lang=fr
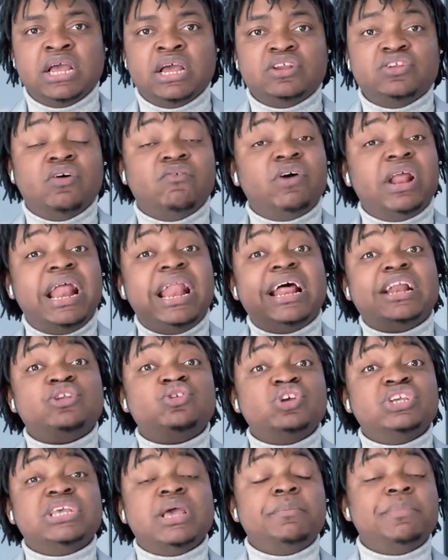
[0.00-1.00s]
Donc voilà la
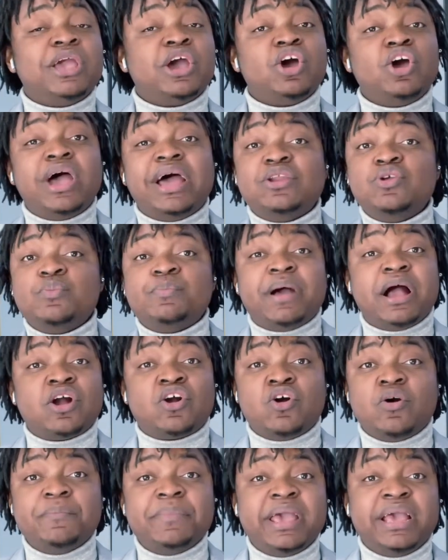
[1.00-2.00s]
deuxième erreur à ne pas
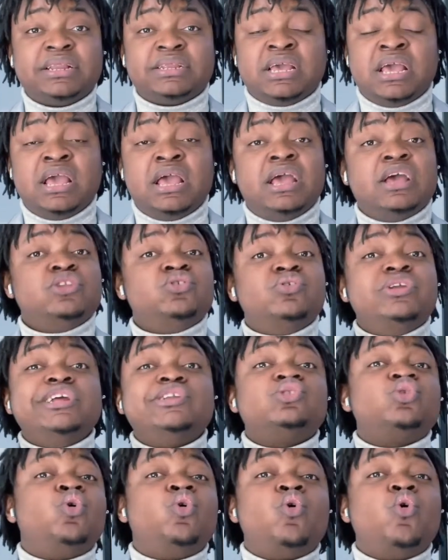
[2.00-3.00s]
commettre, donner
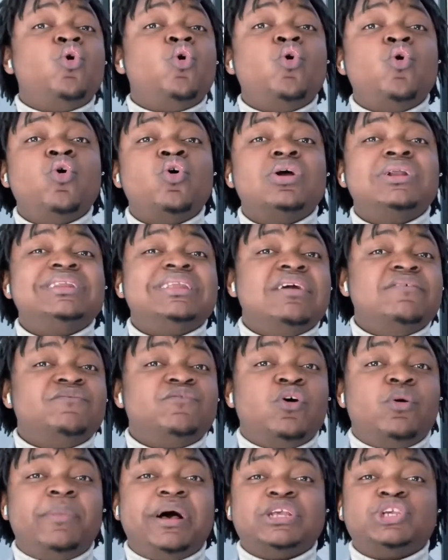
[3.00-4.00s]
trop
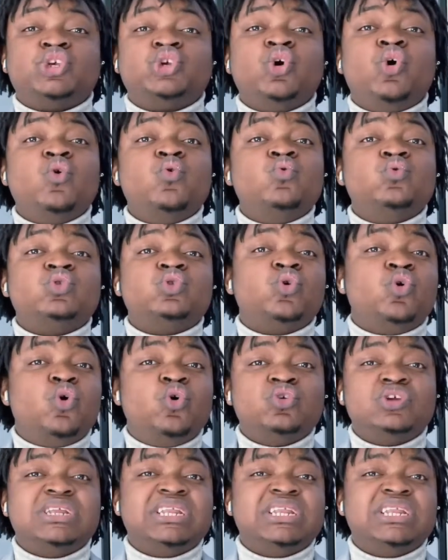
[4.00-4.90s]
d'informations ou trop de